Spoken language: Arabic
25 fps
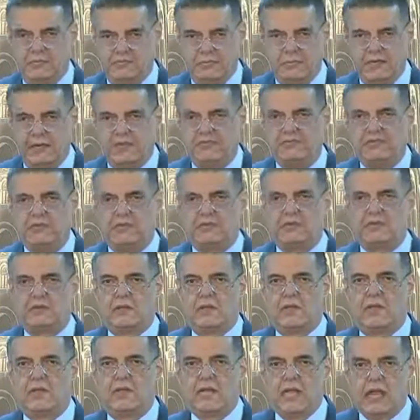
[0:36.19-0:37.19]
ملفات
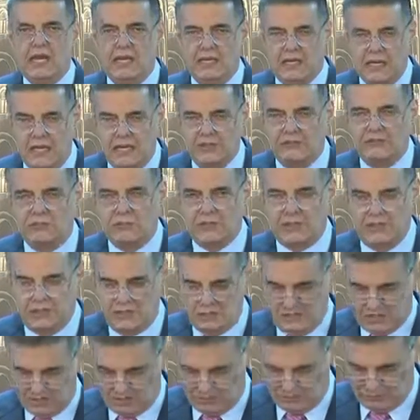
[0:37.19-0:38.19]

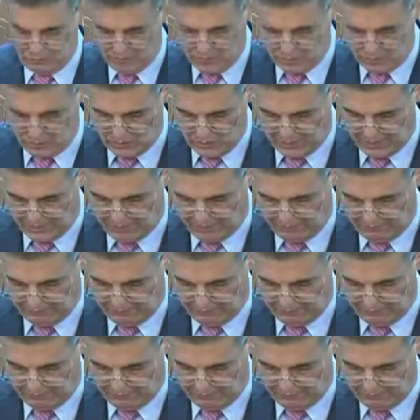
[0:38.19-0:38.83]
الأدوية المزورة